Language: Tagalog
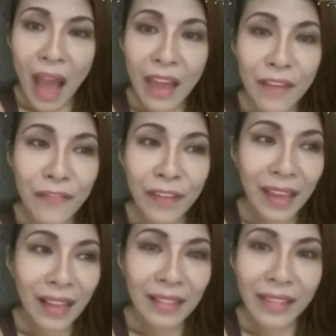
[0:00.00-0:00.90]
I
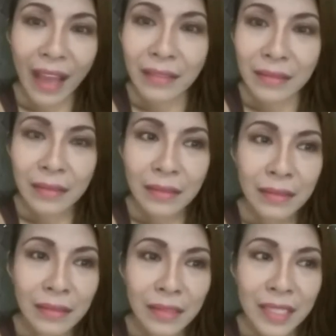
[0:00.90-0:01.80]
feel that
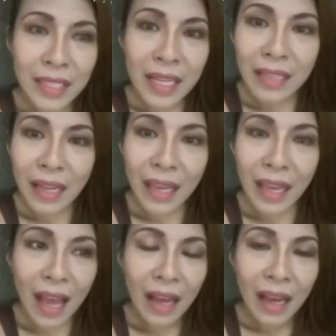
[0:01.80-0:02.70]

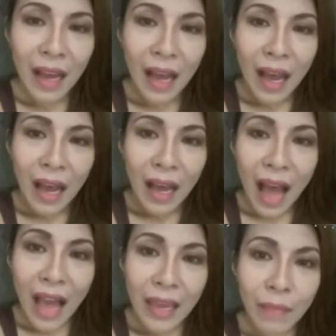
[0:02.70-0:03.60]
sandali,
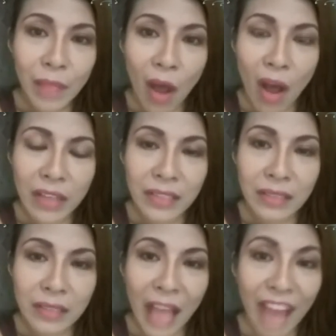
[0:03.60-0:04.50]
I am
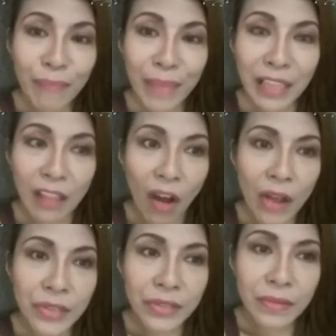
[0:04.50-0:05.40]
lost. I've been
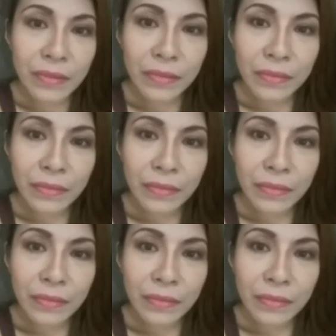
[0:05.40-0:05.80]
lost.